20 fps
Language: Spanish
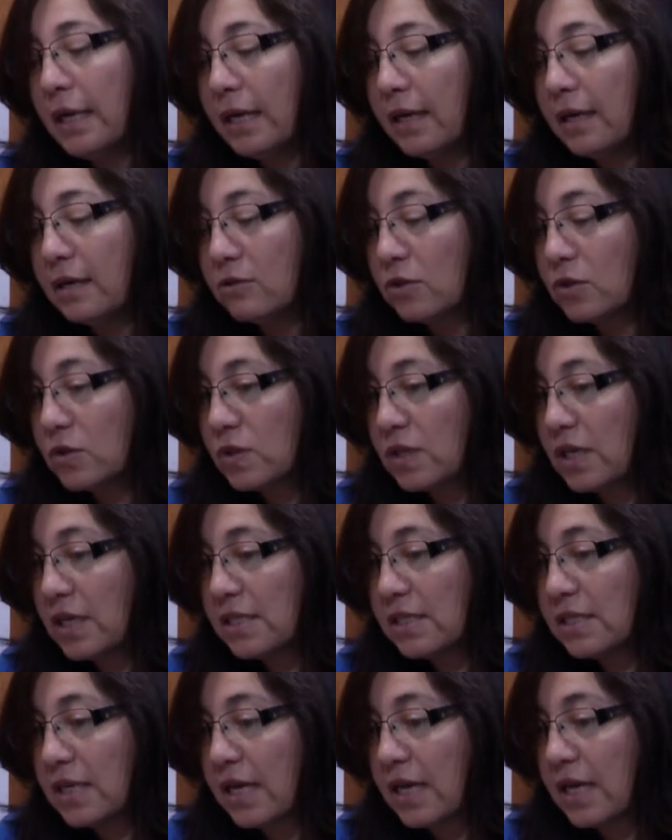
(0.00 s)

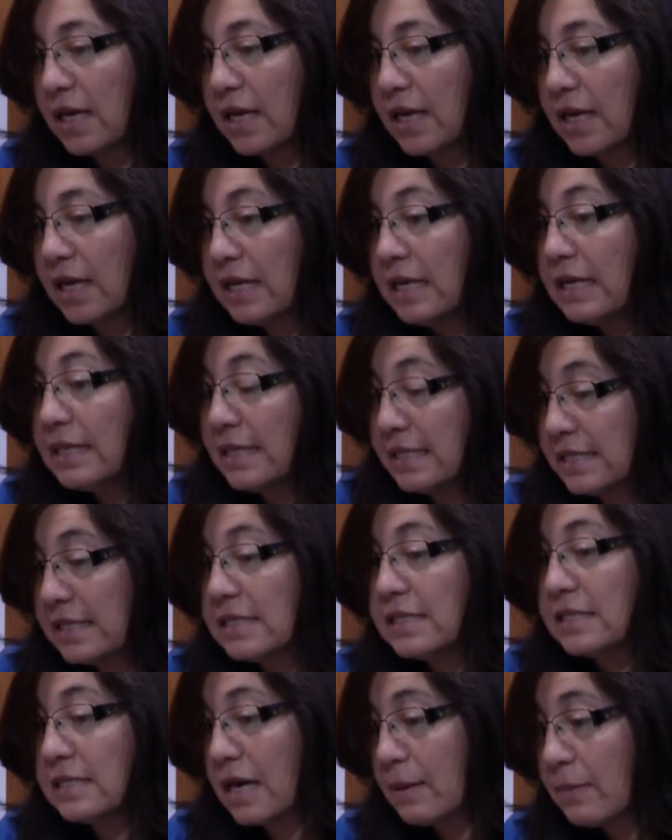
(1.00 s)
Entonces eh,
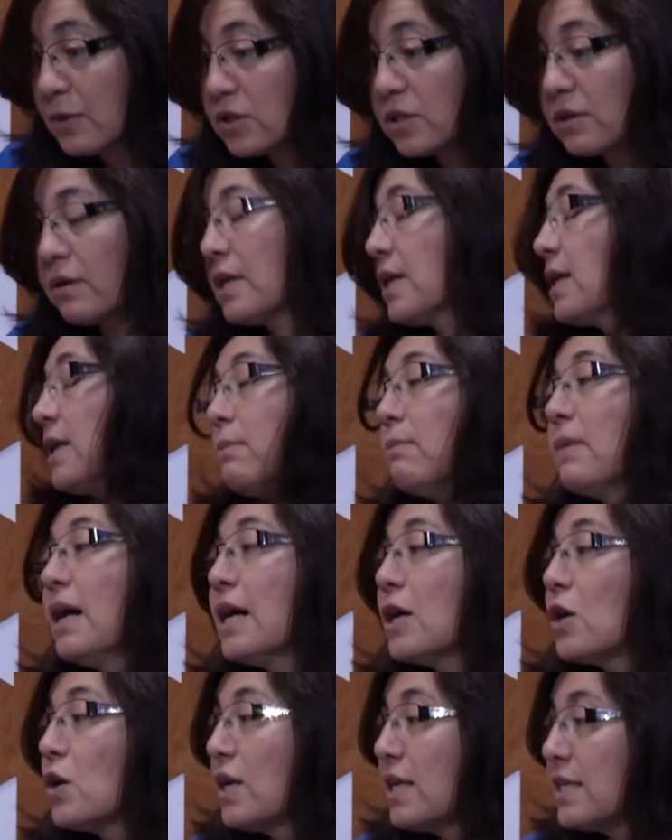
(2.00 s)
necesitamos trabajar
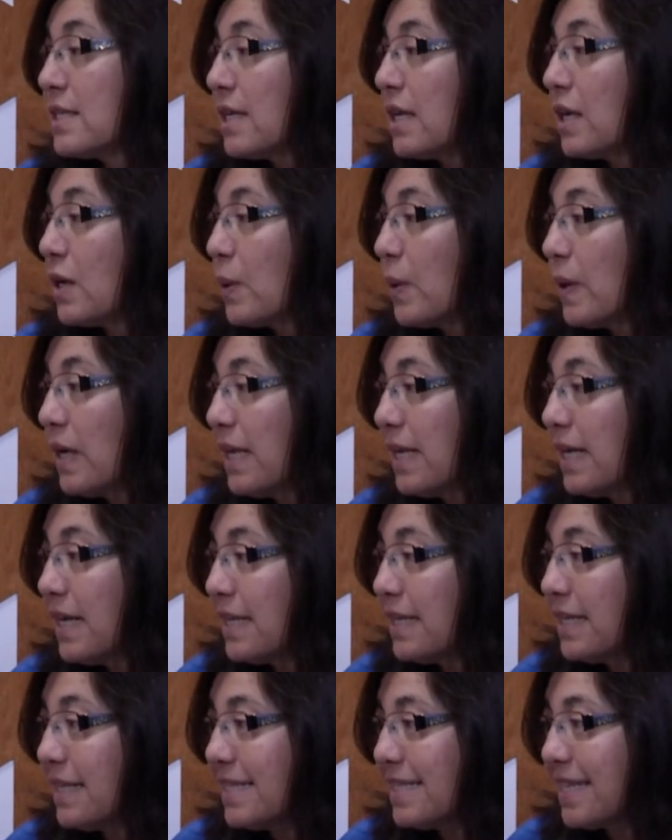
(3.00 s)
más con las escuelas
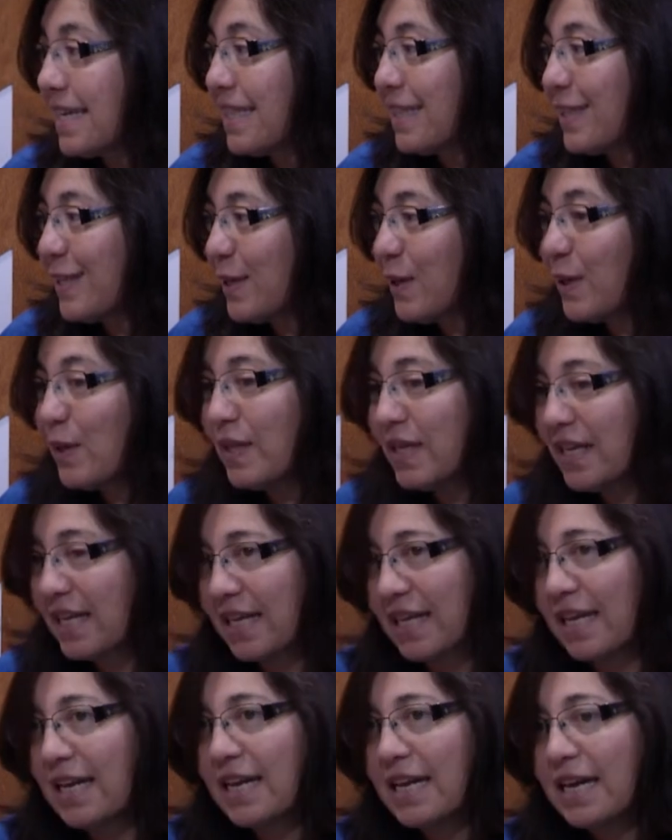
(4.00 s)
en el sentido de
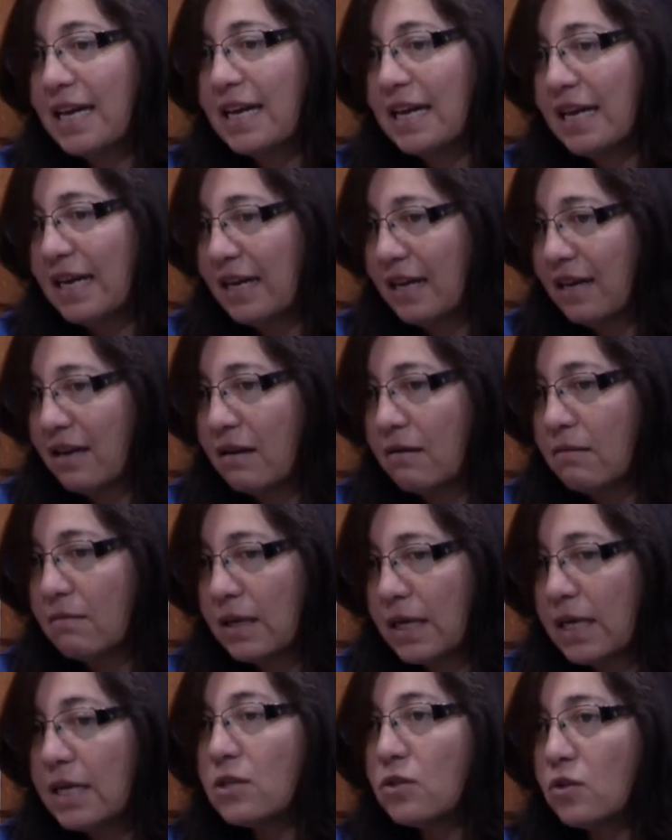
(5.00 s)
que eh,
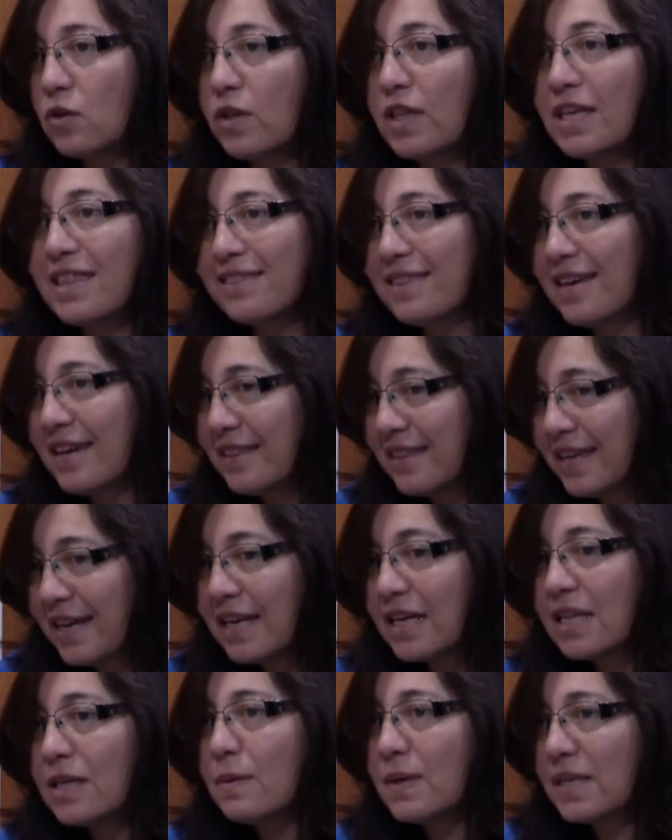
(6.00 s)
esto, de entender
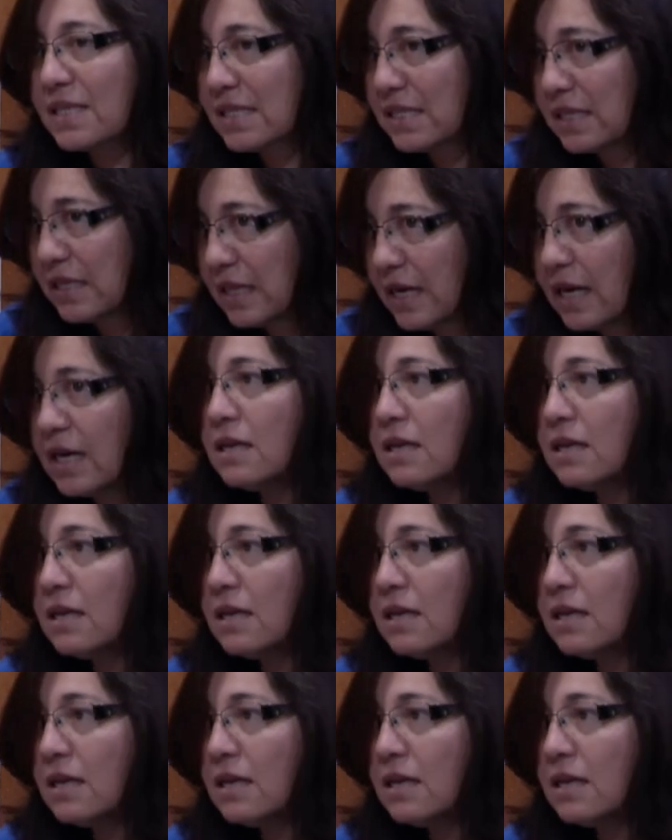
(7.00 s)
la diversidad